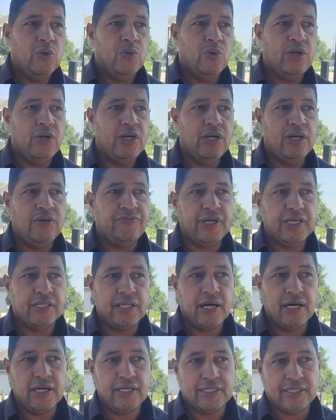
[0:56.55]
واللي في
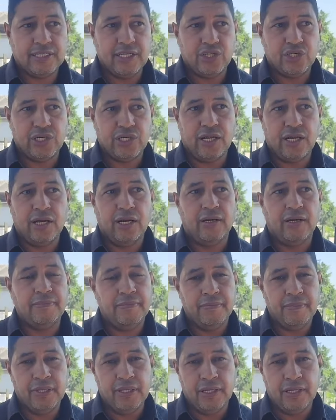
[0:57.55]
اطار الاستشاره
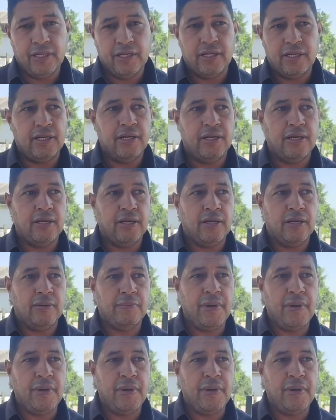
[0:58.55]
آه،